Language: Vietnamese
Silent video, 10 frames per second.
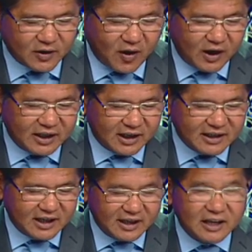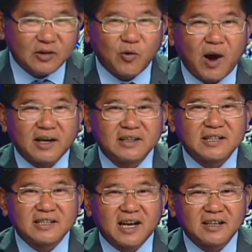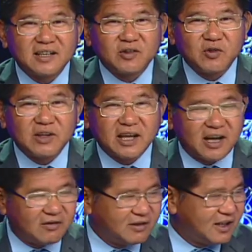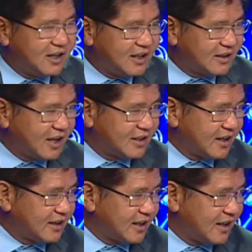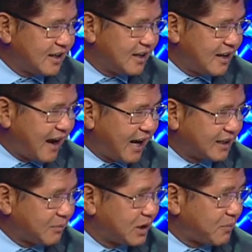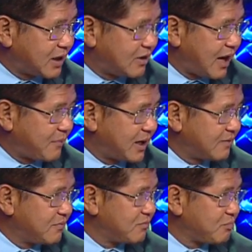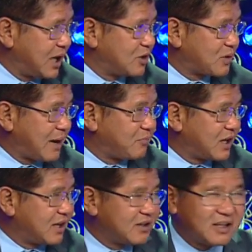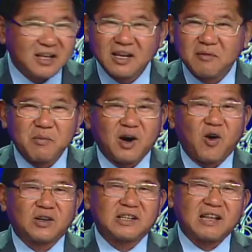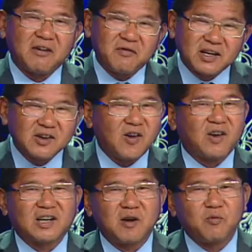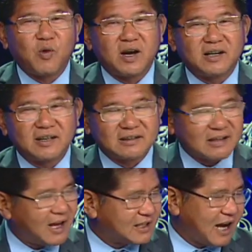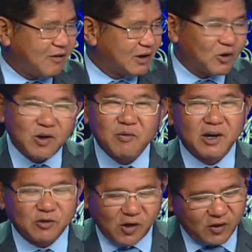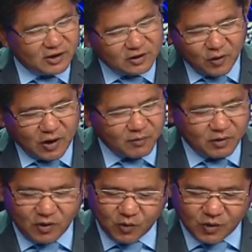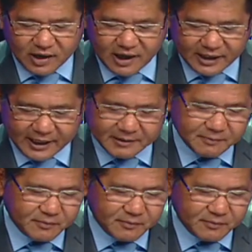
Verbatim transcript: đó là những cái gì liên quan đến chiến tranh quý vị thấy không thế chiến à, hai chấm dứt bao nhiêu năm anh bảy chục năm hả ừ. mà con người ta vẫn còn không quên được tại sao vậy tôi không hiểu nổi tôi không hiểu nổi cuộc đời này